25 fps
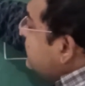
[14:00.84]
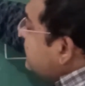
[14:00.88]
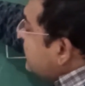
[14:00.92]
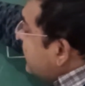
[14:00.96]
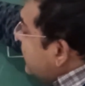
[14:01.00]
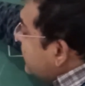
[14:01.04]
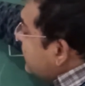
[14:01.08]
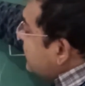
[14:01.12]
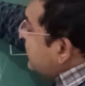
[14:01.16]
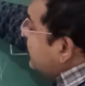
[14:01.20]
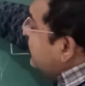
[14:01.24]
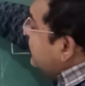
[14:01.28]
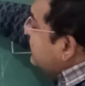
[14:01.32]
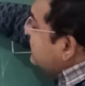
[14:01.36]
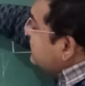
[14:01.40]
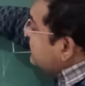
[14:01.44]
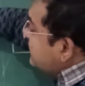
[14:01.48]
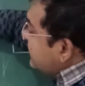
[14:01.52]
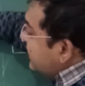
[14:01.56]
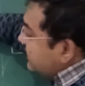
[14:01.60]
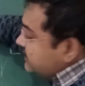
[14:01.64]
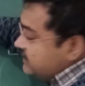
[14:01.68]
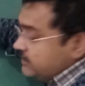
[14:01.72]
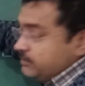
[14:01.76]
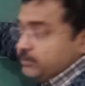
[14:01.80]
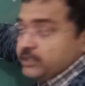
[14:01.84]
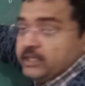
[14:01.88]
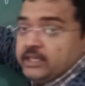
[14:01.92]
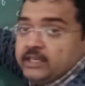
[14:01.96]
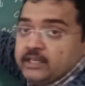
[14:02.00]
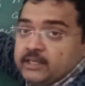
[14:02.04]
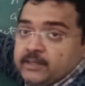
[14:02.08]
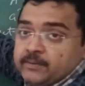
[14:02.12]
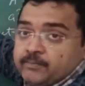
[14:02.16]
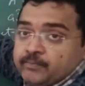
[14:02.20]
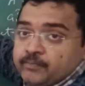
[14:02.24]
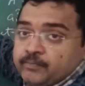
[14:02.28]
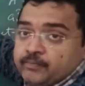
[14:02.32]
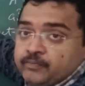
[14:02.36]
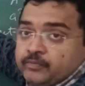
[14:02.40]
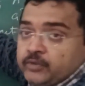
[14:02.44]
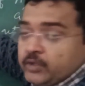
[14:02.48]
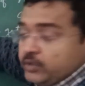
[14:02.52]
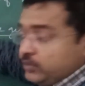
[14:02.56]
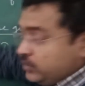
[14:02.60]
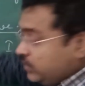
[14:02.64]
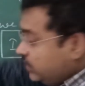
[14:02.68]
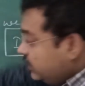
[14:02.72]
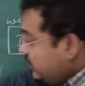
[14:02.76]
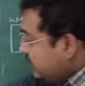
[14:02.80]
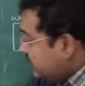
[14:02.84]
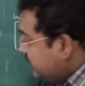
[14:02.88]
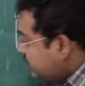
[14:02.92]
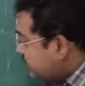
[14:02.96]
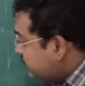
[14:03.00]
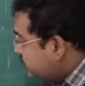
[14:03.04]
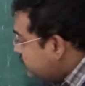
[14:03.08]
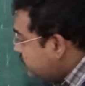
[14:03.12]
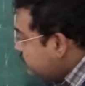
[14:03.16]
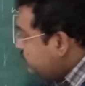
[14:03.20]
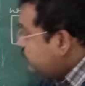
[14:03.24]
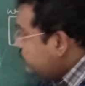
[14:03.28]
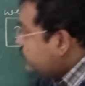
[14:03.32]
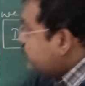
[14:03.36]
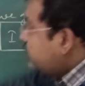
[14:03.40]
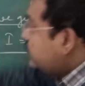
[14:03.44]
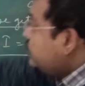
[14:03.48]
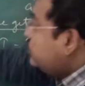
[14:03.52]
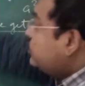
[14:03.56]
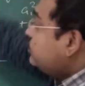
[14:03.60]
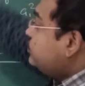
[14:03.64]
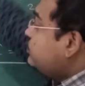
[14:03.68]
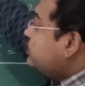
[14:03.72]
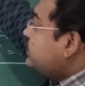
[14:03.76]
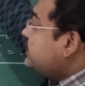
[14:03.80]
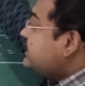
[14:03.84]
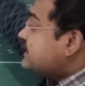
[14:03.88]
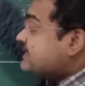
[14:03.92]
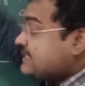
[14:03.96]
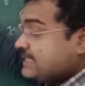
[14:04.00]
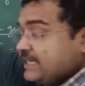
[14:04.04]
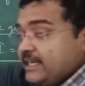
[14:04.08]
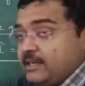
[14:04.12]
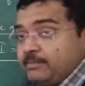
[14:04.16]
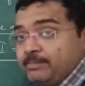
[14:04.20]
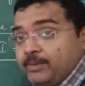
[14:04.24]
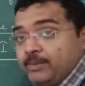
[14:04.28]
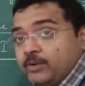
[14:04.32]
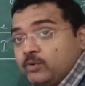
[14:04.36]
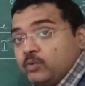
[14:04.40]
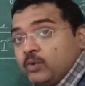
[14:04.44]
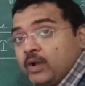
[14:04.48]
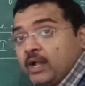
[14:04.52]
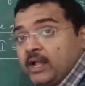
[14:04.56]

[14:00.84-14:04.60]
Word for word: यहाँ काली यहाँ चमकीली तो डिस्ट्रीब्यूशन तो पूरी स्क्रीन पे हुआ